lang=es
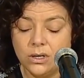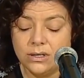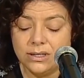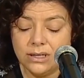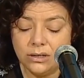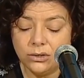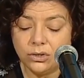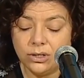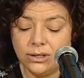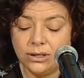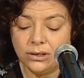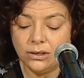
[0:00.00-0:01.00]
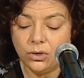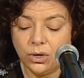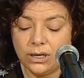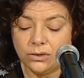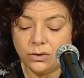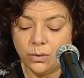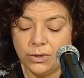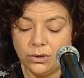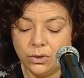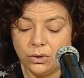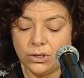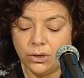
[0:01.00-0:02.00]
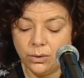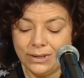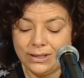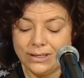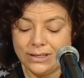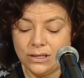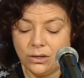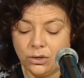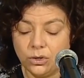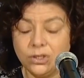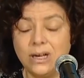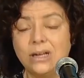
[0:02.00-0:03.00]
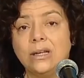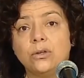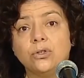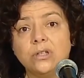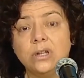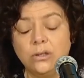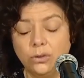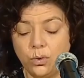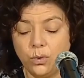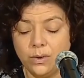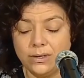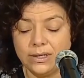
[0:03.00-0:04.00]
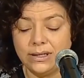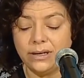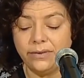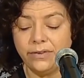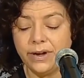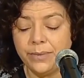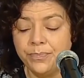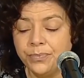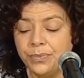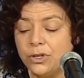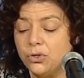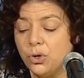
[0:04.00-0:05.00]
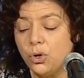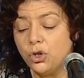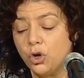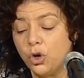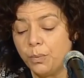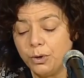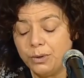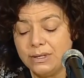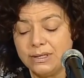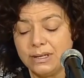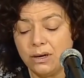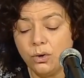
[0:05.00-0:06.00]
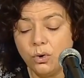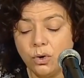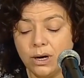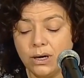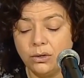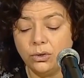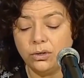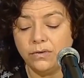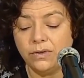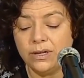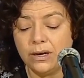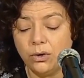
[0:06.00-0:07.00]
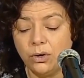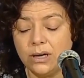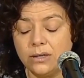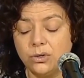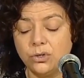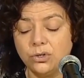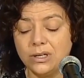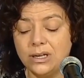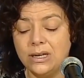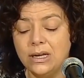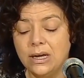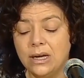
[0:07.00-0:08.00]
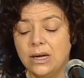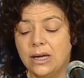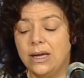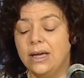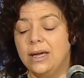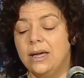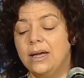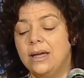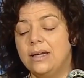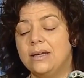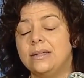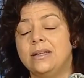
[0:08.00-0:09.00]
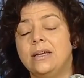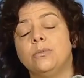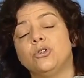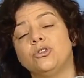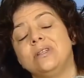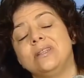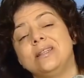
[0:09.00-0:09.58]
172 casos Mendoza, 95 Salta, 209 Santa Fe, solo dos provincias no han notificado casos y eh, tenemos